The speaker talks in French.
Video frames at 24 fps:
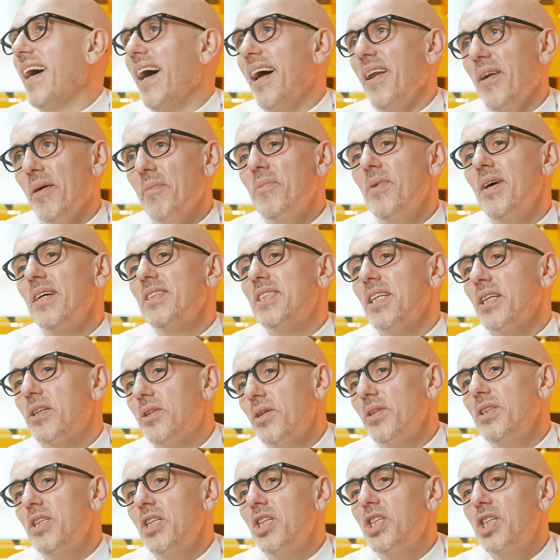Alors moi j'ai
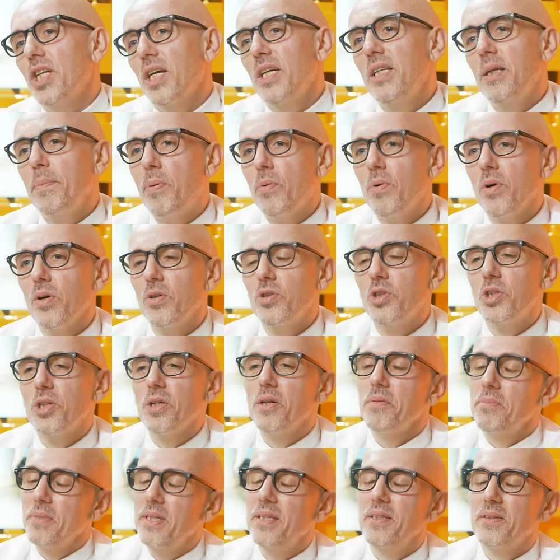que des chats et des Power Rangers,
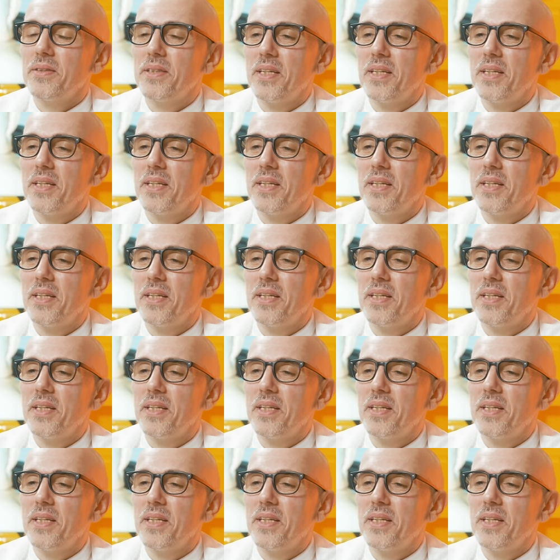mais... Euh.